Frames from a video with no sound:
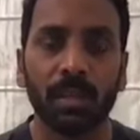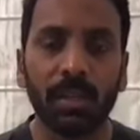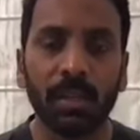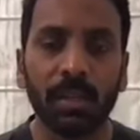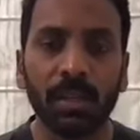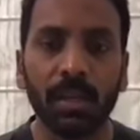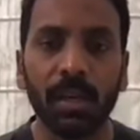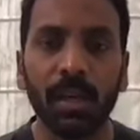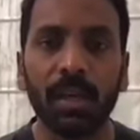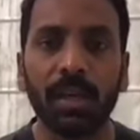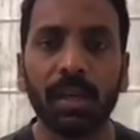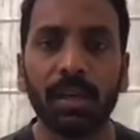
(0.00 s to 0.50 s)

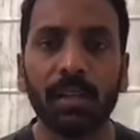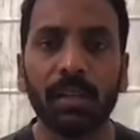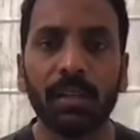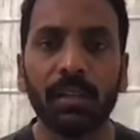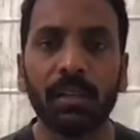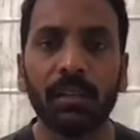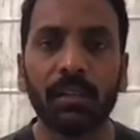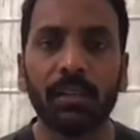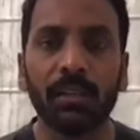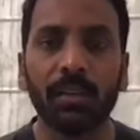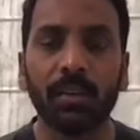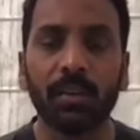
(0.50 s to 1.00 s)
ఇంకా
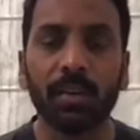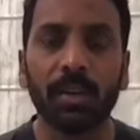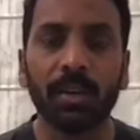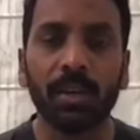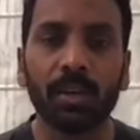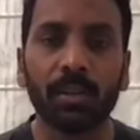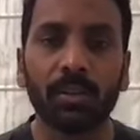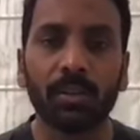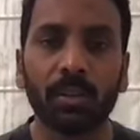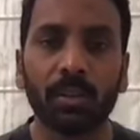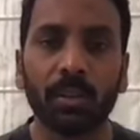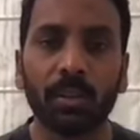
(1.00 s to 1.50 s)

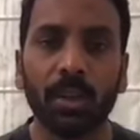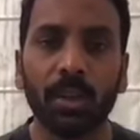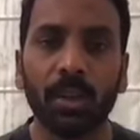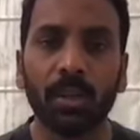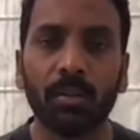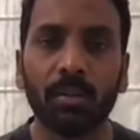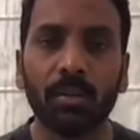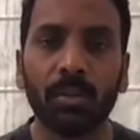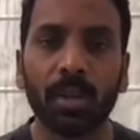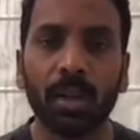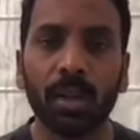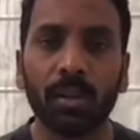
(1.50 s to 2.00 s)
ఎవరైనా
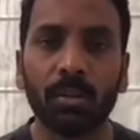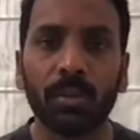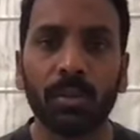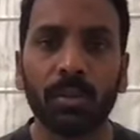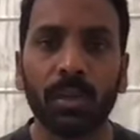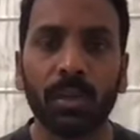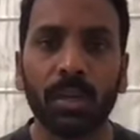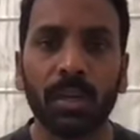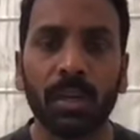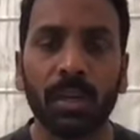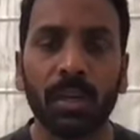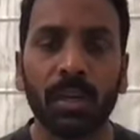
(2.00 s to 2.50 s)
సోదరులు ఉన్నారు
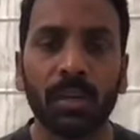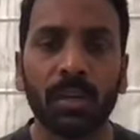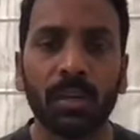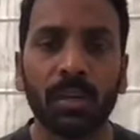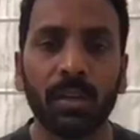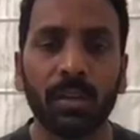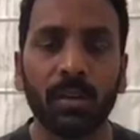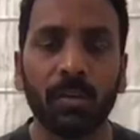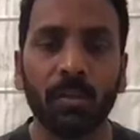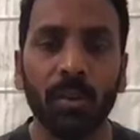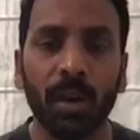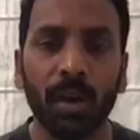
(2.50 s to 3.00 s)
అంటే
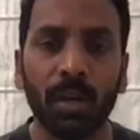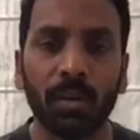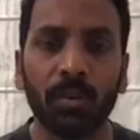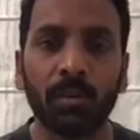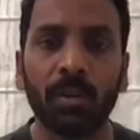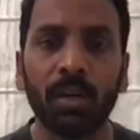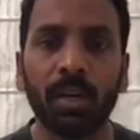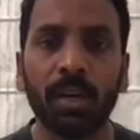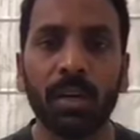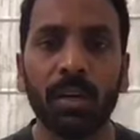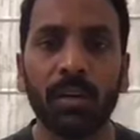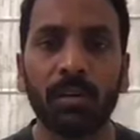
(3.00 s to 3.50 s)
వారు
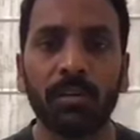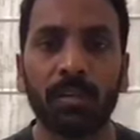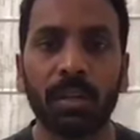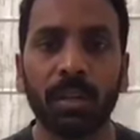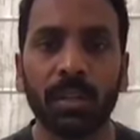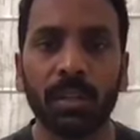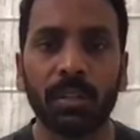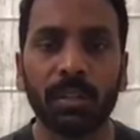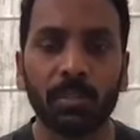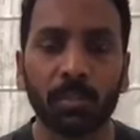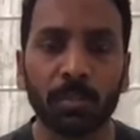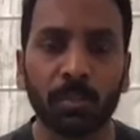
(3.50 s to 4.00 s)
కూడా
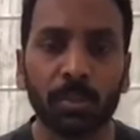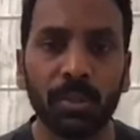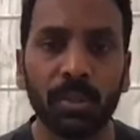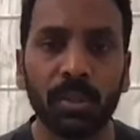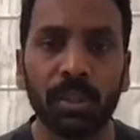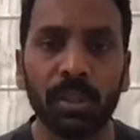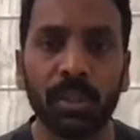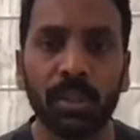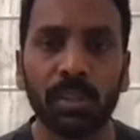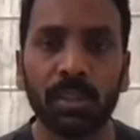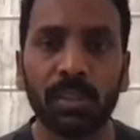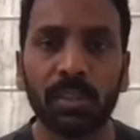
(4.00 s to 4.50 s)
వీళ్ళని
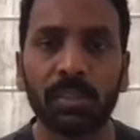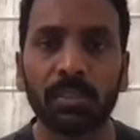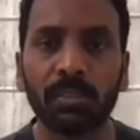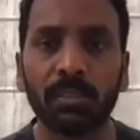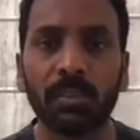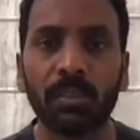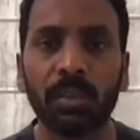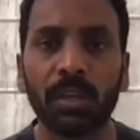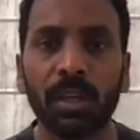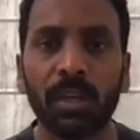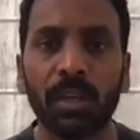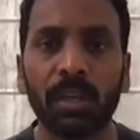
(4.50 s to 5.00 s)
స్ఫూర్తిగా
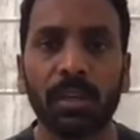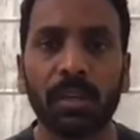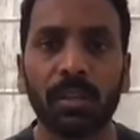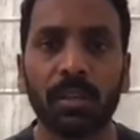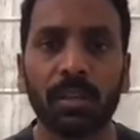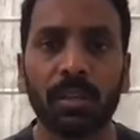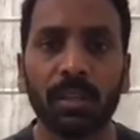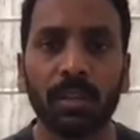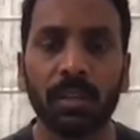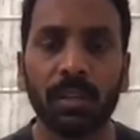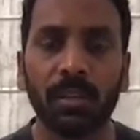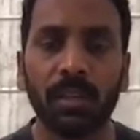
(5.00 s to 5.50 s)
తీసుకొని
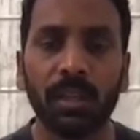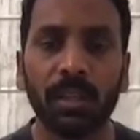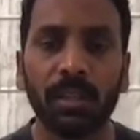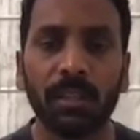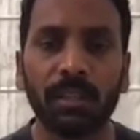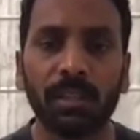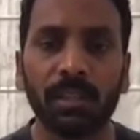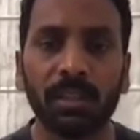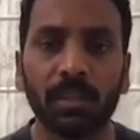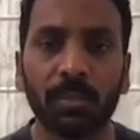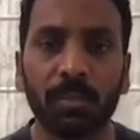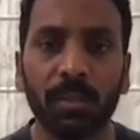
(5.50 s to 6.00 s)

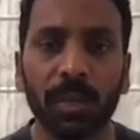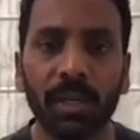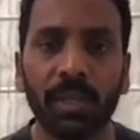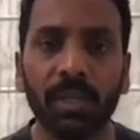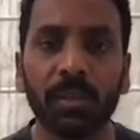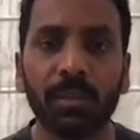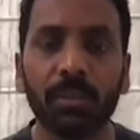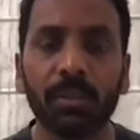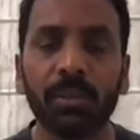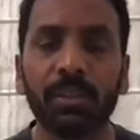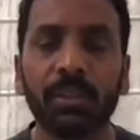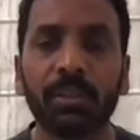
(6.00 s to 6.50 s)
దయచేసి
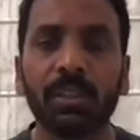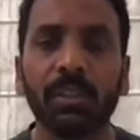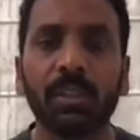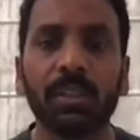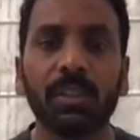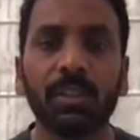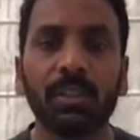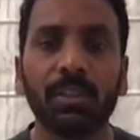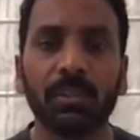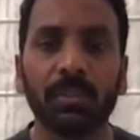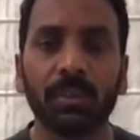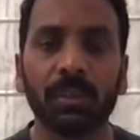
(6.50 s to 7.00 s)
బయటికి వచ్చి
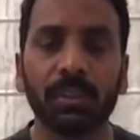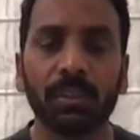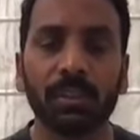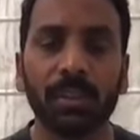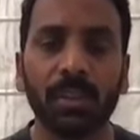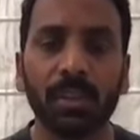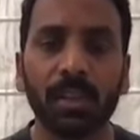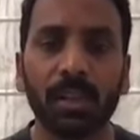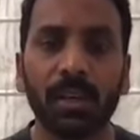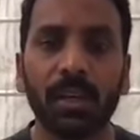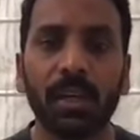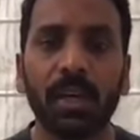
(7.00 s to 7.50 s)

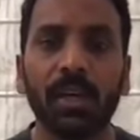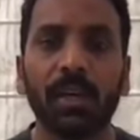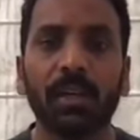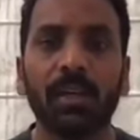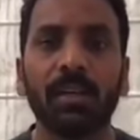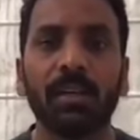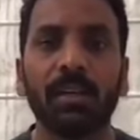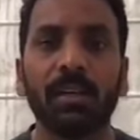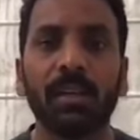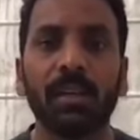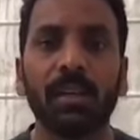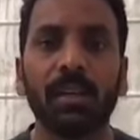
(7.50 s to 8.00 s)
స్వచ్ఛందంగా
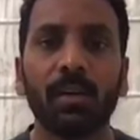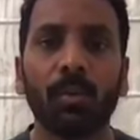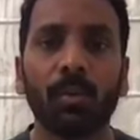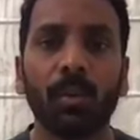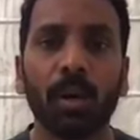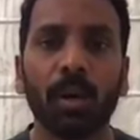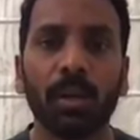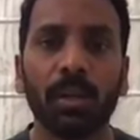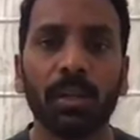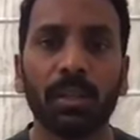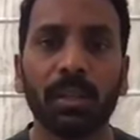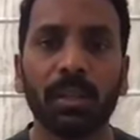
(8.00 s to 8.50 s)
ఈ
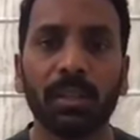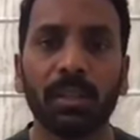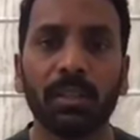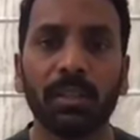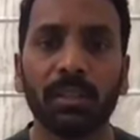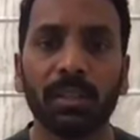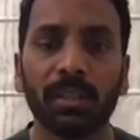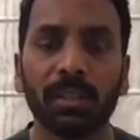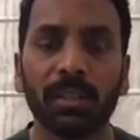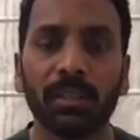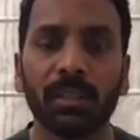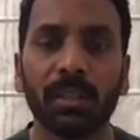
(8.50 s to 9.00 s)
క్వారంటైన్
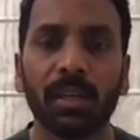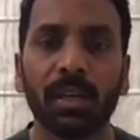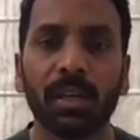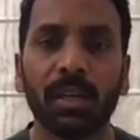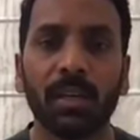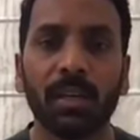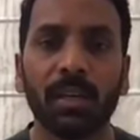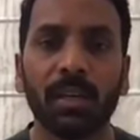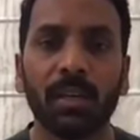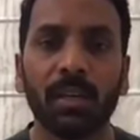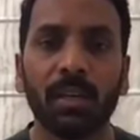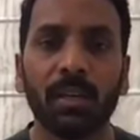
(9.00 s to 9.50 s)
చేస్తే
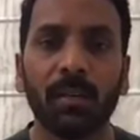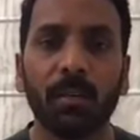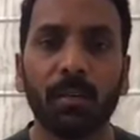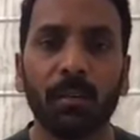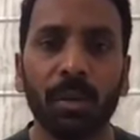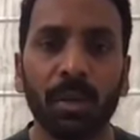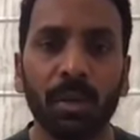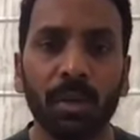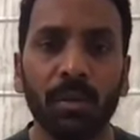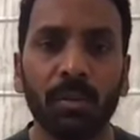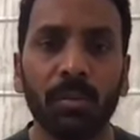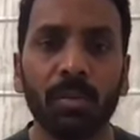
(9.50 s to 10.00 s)

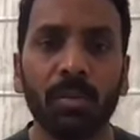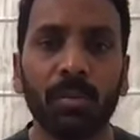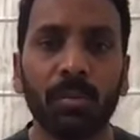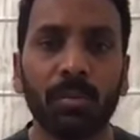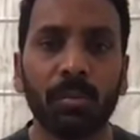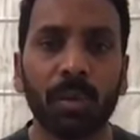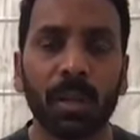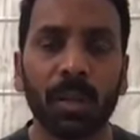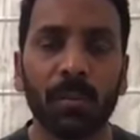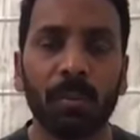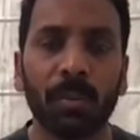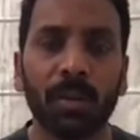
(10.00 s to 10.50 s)
మీరు
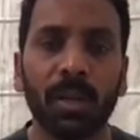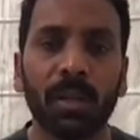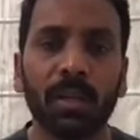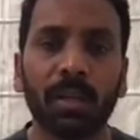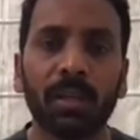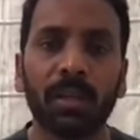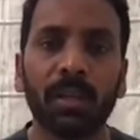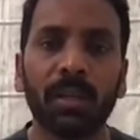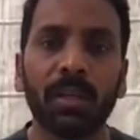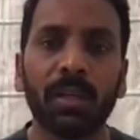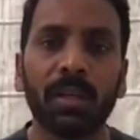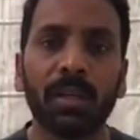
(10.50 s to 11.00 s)
మన
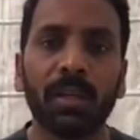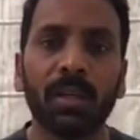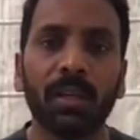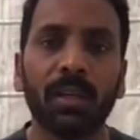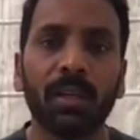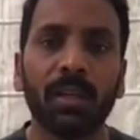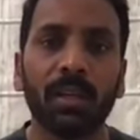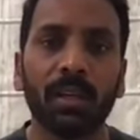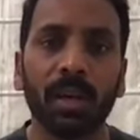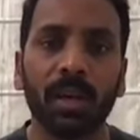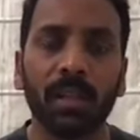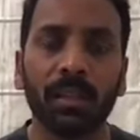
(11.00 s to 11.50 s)
ప్రాంతానికి
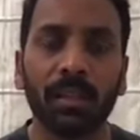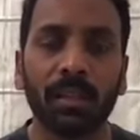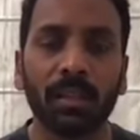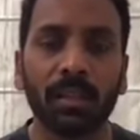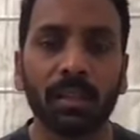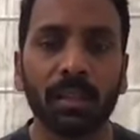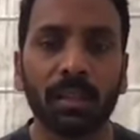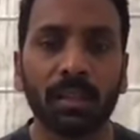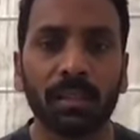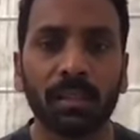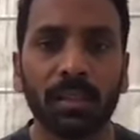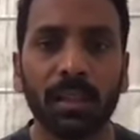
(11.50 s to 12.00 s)

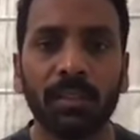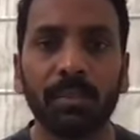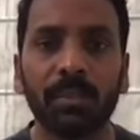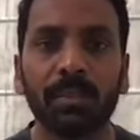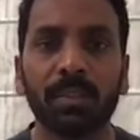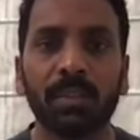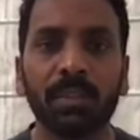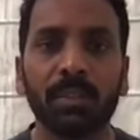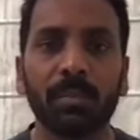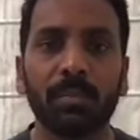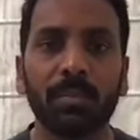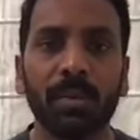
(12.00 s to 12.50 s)
అంతకంటే సేవ
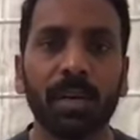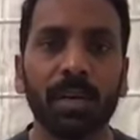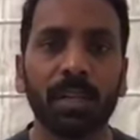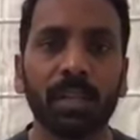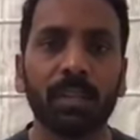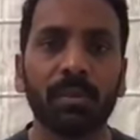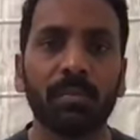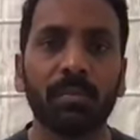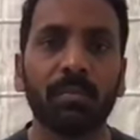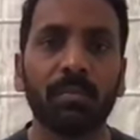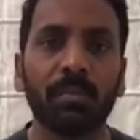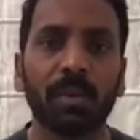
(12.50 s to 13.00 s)
చేసే
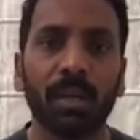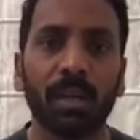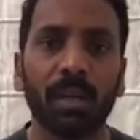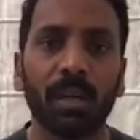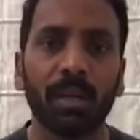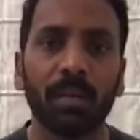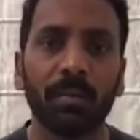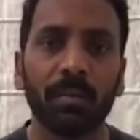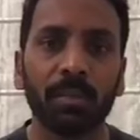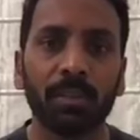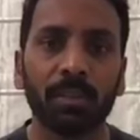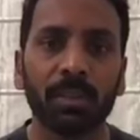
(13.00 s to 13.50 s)
భాగ్యం మనకు
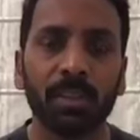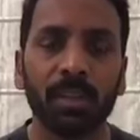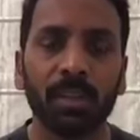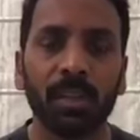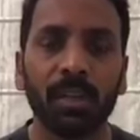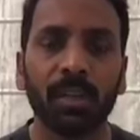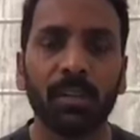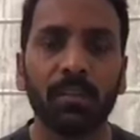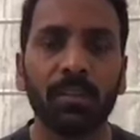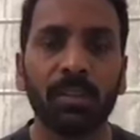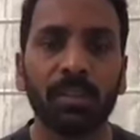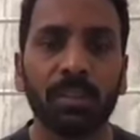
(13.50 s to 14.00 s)

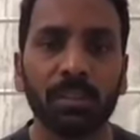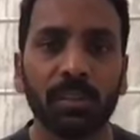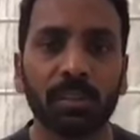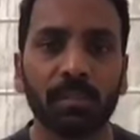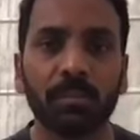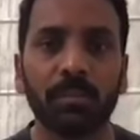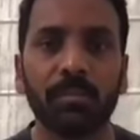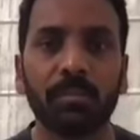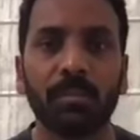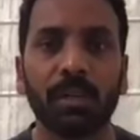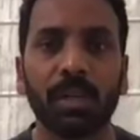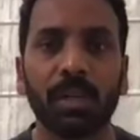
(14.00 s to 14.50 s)
లభించదన్న విషయం
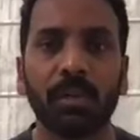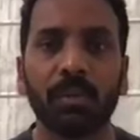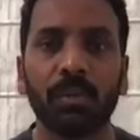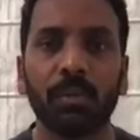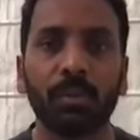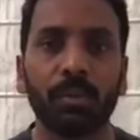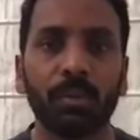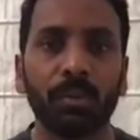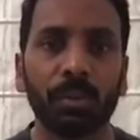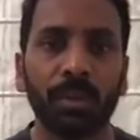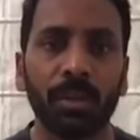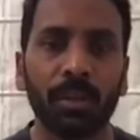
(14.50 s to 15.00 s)
మనం
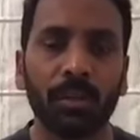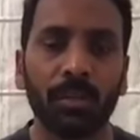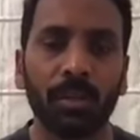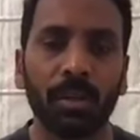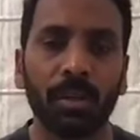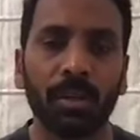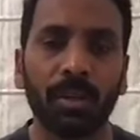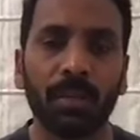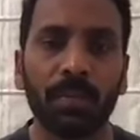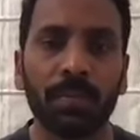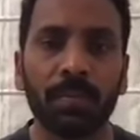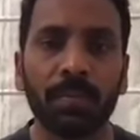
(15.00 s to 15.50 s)
గుర్తుపెట్టుకోవాలి